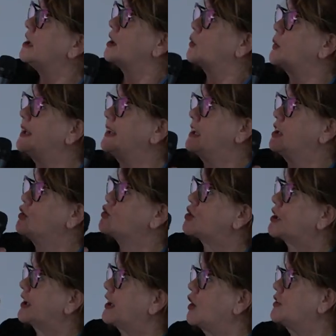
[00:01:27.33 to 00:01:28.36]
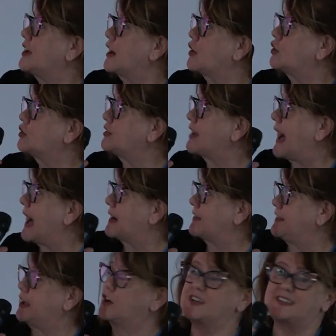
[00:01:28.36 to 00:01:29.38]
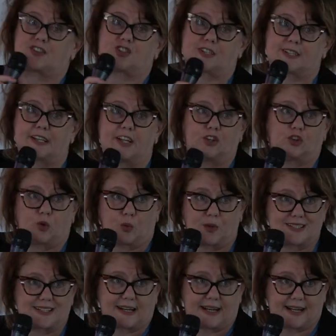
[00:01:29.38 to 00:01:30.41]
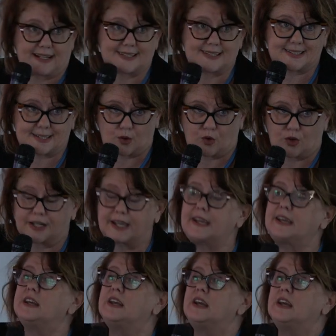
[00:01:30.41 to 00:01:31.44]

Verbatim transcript: Quindi io cercherò di raccontarvi cosa c'è scritto in questa relazione